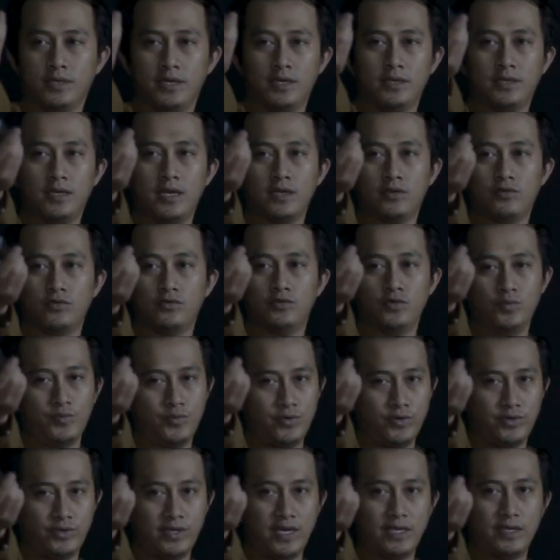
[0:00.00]
sekitar 70
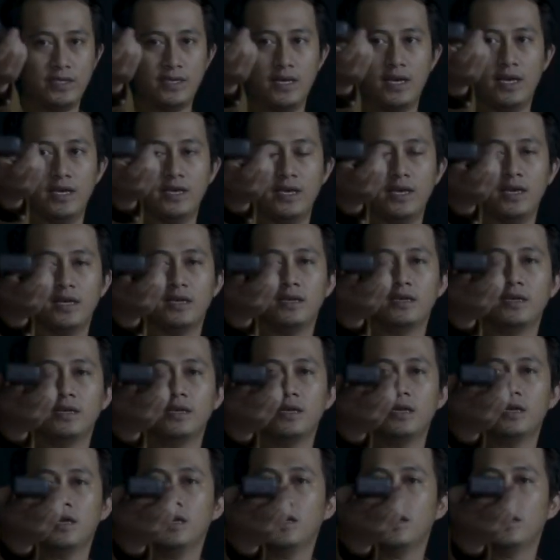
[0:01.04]
cm lah ya
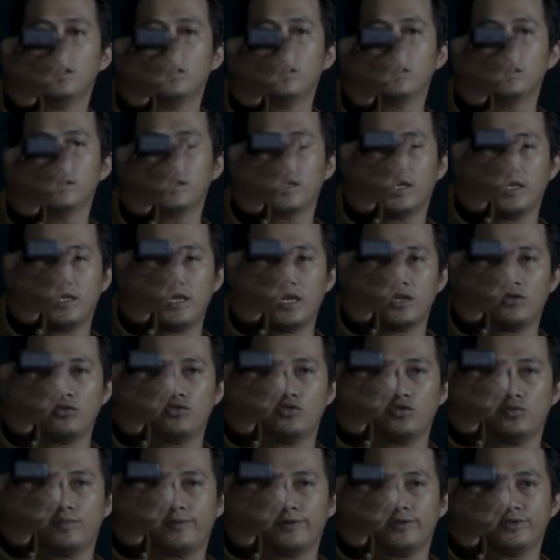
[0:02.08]
sekitar 70